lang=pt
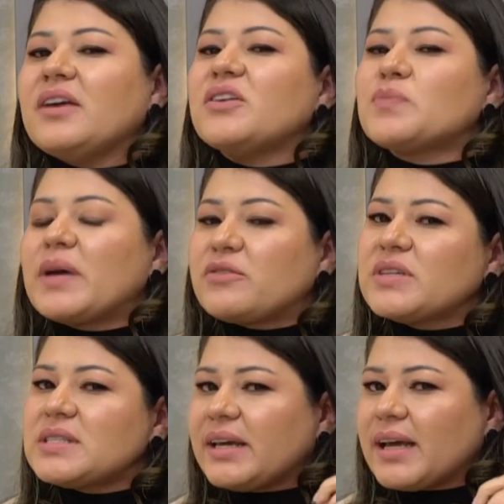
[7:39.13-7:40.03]
e eu espero
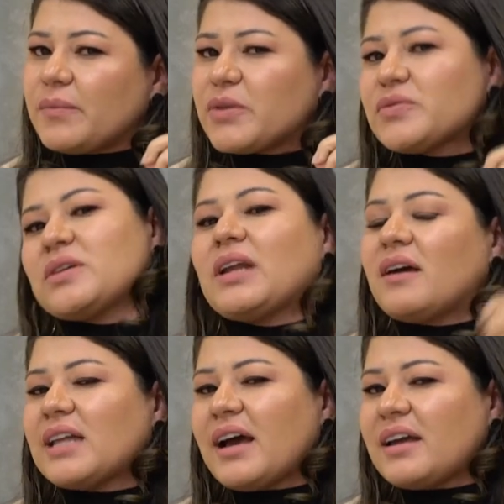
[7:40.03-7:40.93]
você, que é
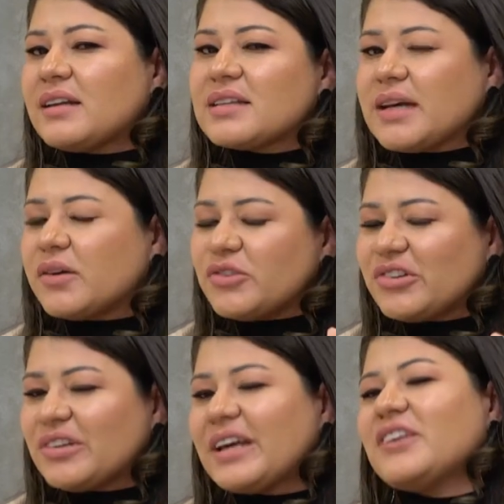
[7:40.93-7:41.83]
profissional da área da saúde
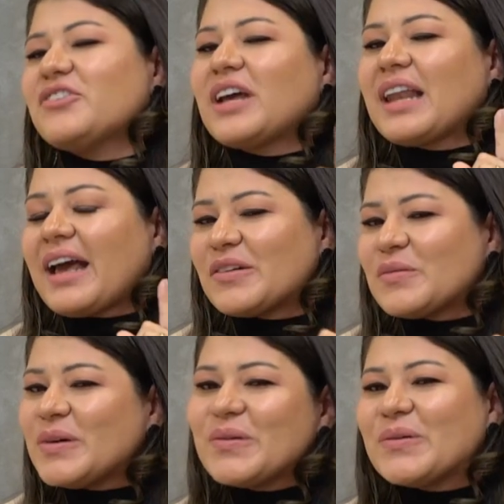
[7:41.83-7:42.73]
estética, lá no
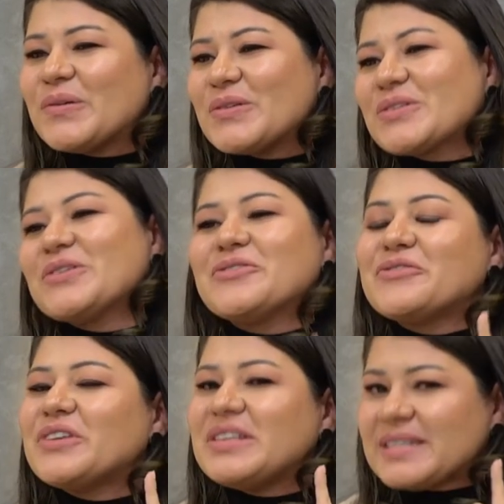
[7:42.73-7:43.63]
meu curso no
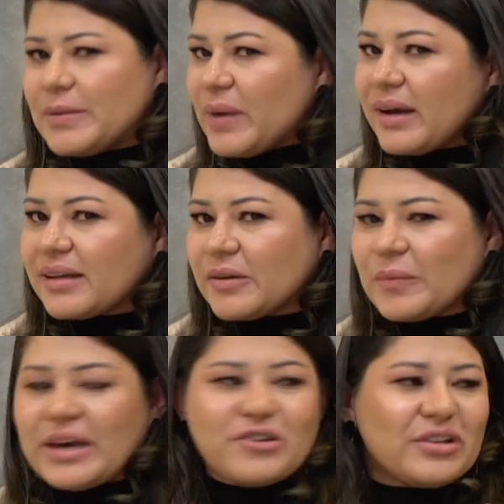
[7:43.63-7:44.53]
fim de semana. Não
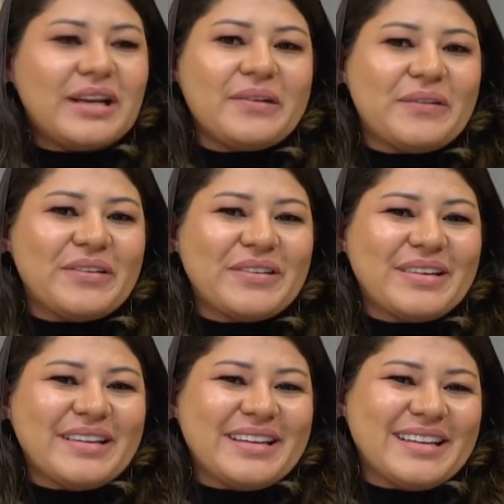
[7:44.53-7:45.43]
perde, não.
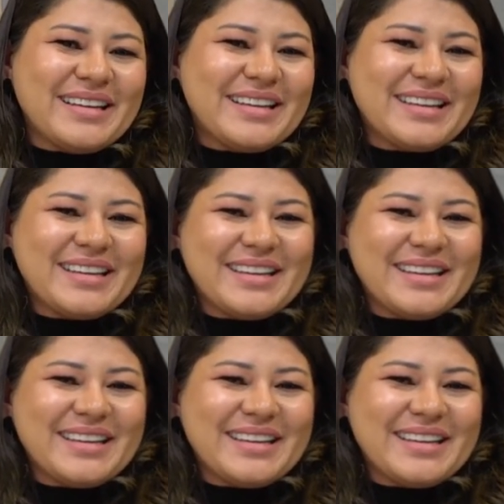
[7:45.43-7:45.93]
E é isso aí,